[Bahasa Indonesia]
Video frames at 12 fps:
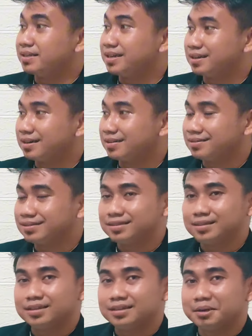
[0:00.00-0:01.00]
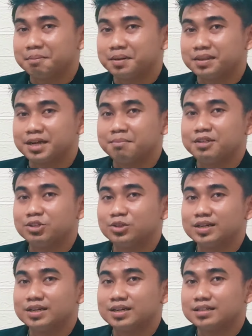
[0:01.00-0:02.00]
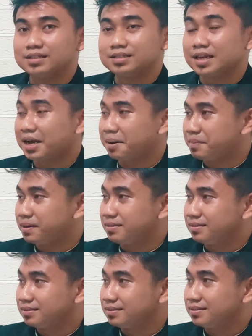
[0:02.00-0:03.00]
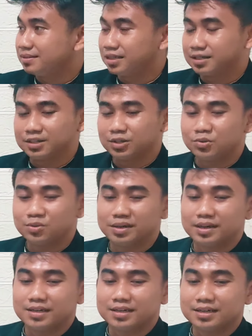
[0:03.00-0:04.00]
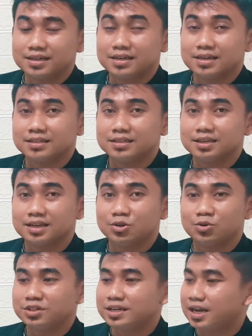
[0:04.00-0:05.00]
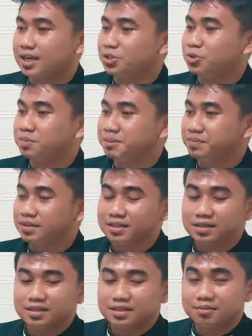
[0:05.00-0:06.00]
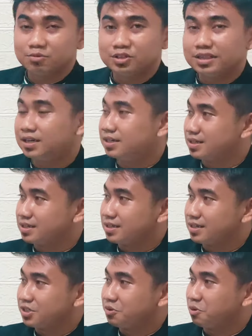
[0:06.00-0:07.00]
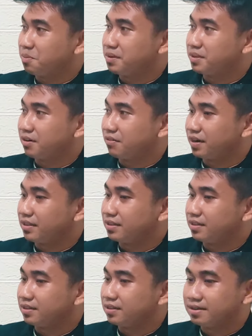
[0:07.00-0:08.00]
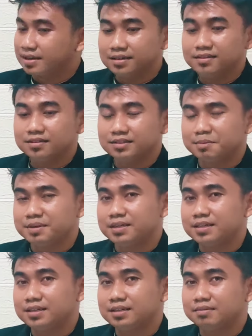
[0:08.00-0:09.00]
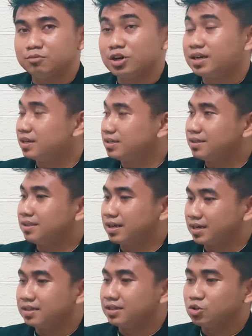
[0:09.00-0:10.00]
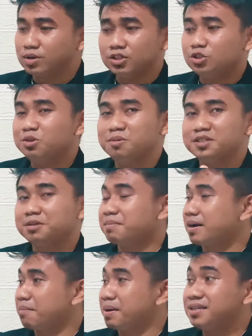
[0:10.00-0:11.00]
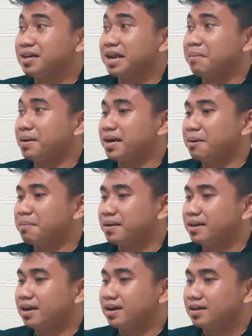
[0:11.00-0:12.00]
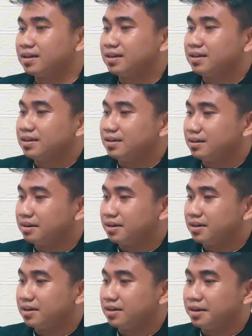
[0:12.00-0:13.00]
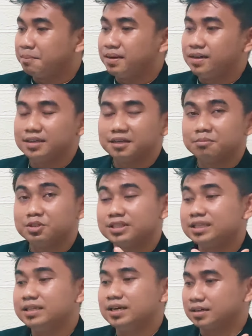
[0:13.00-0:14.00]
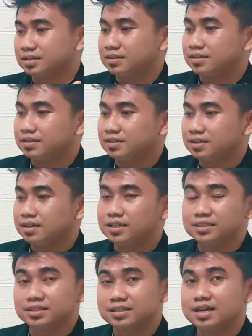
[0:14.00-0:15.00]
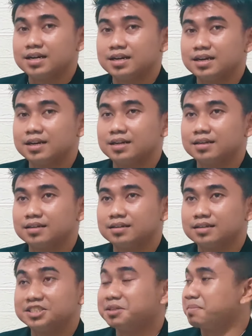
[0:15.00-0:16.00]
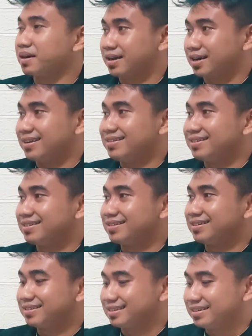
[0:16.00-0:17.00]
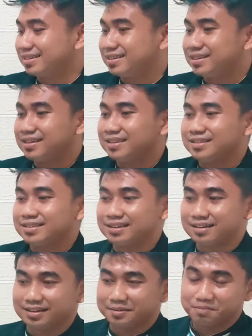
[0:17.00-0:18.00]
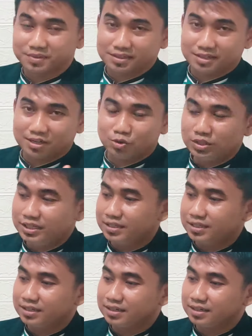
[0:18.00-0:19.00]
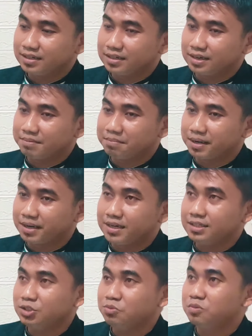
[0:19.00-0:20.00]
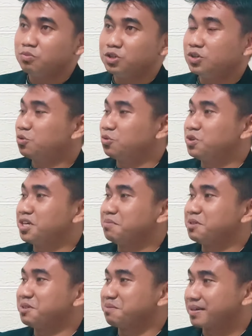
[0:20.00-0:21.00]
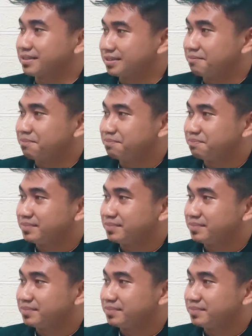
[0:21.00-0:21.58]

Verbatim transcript: pelajaran. Iya. Yang pertama itu generasi sahabat, yang kedua ada generasi Salahuddin al iya. kemudian ada generasi Muhammad Al-Fatih. Dan sebenarnya bukan hanya tiga ini, di luar itu masih banyak nama-nama yang uh, apa yang bersinar dengan segala uh, kecemerlangannya. iya. Uh, yang unik mereka semua punya keunggulannya masing-masing.